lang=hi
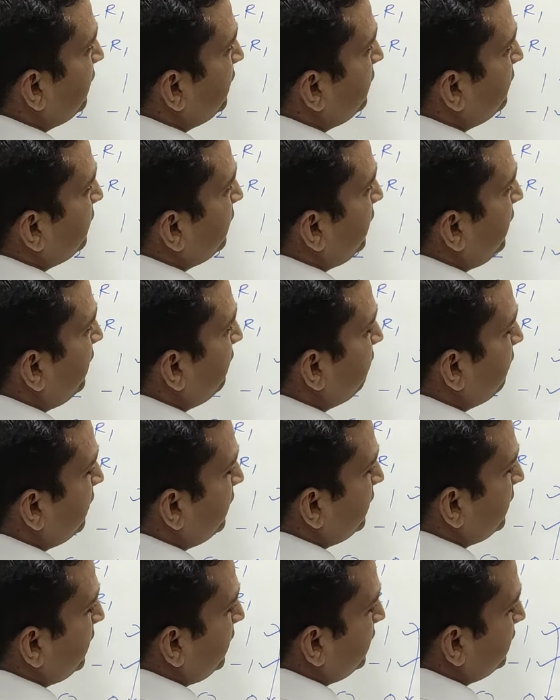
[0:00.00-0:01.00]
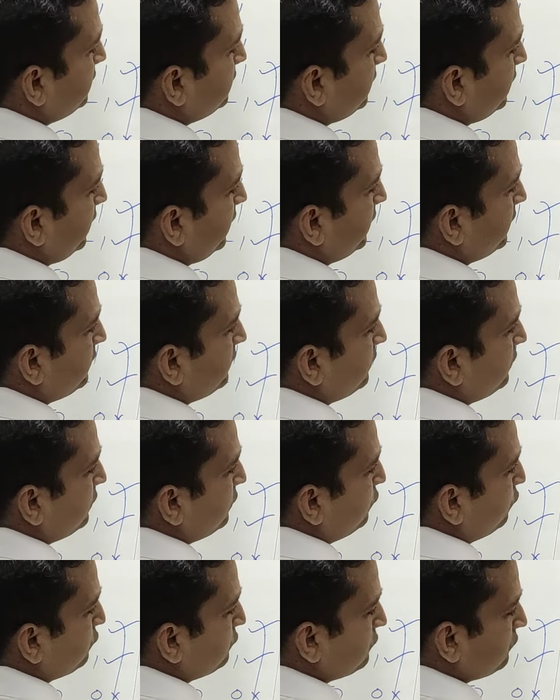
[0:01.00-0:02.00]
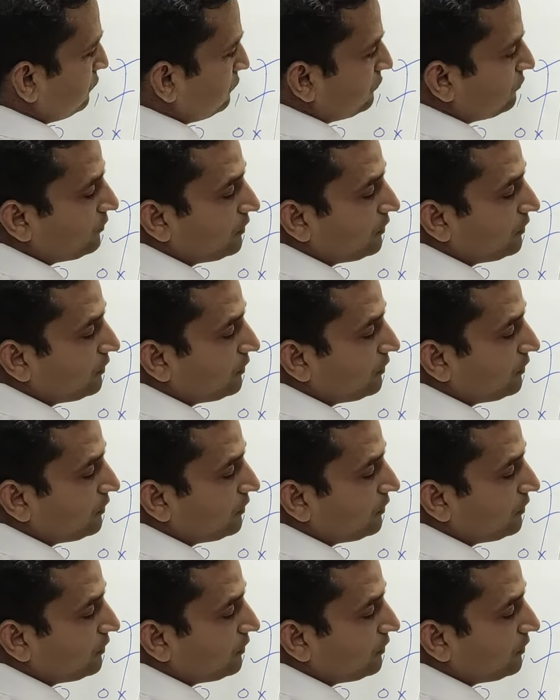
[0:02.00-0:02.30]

वन ये वन ये थ्री दोस्तों